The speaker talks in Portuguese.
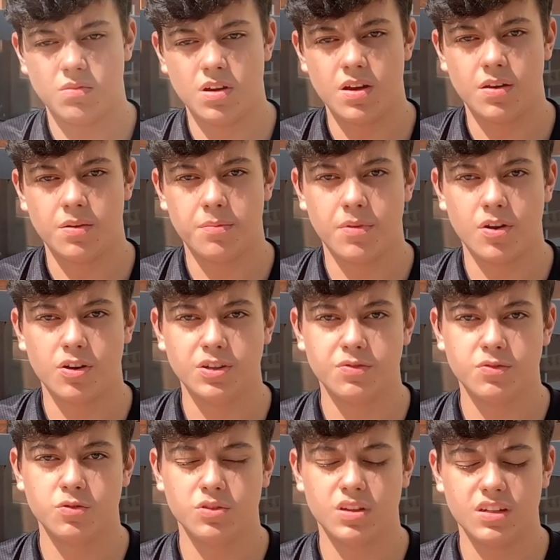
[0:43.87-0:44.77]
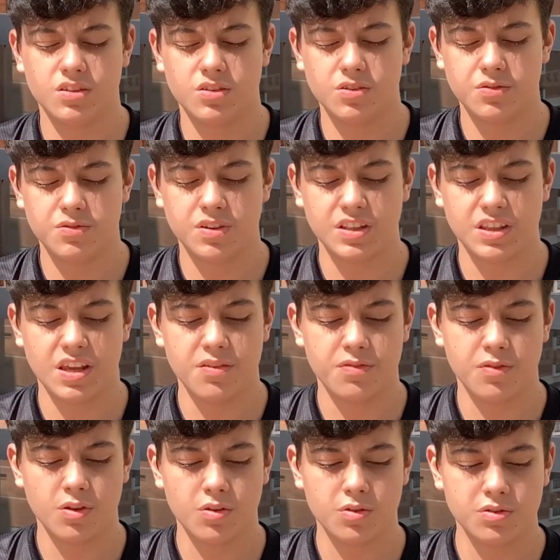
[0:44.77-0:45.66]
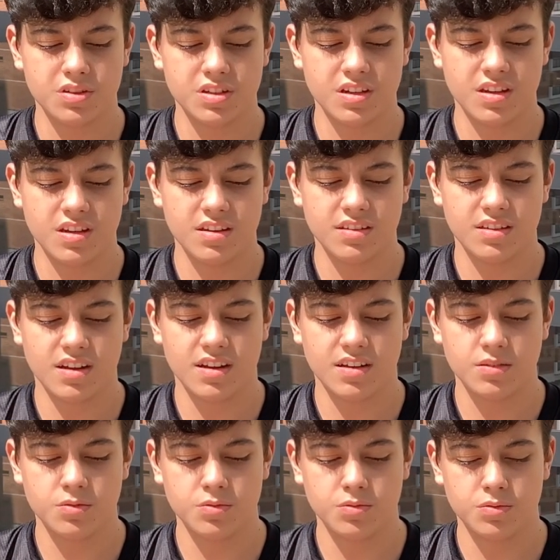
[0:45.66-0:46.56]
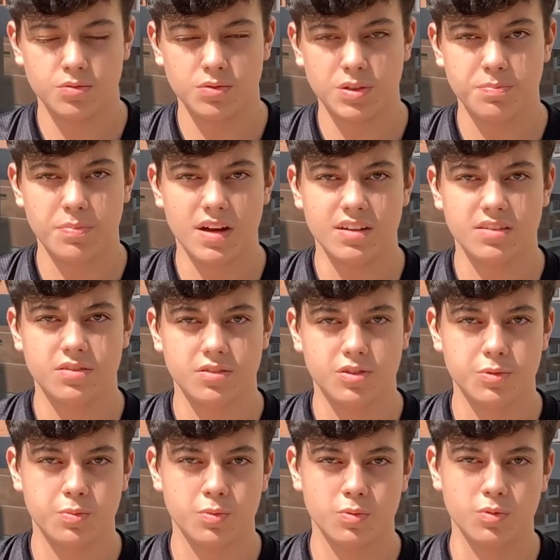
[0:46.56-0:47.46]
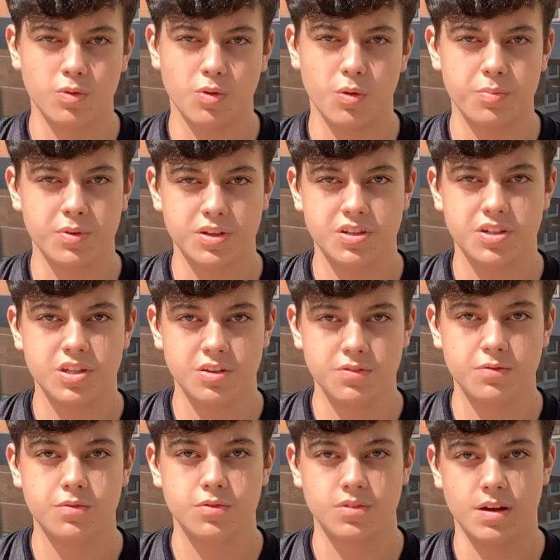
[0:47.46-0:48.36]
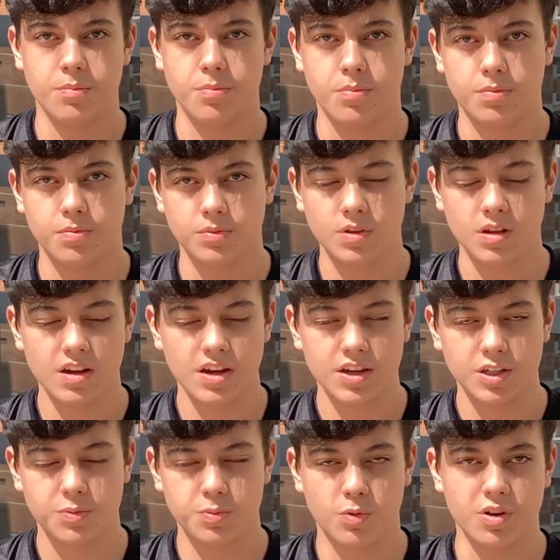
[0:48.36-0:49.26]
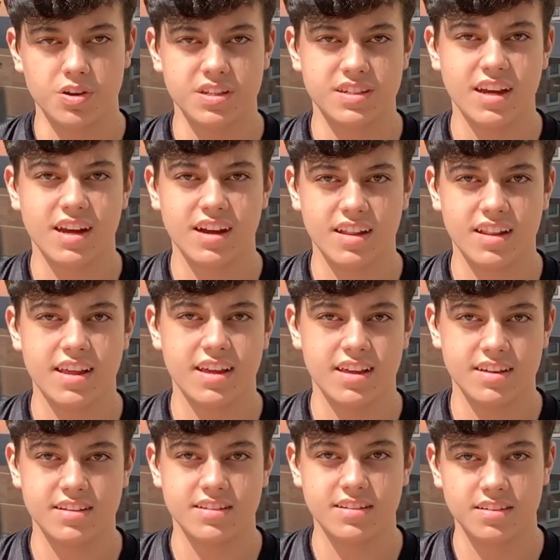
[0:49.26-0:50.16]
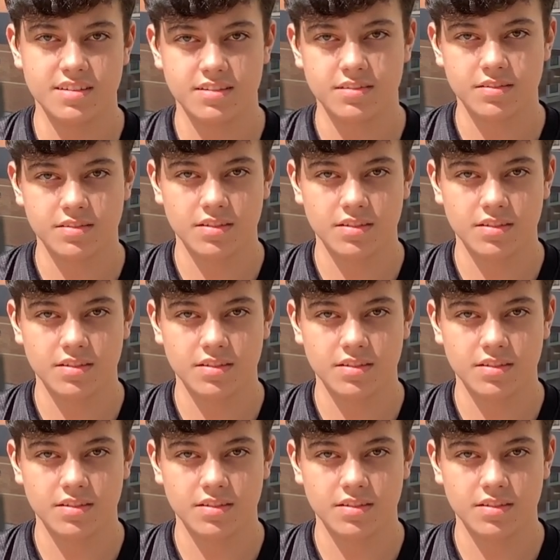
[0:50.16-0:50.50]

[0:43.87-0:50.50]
Ah, a maior dificuldade que eu enfrentei foi conseguir entrar no espaço, tipo, no competitivo, na... tipo, conhecer a galera, assim.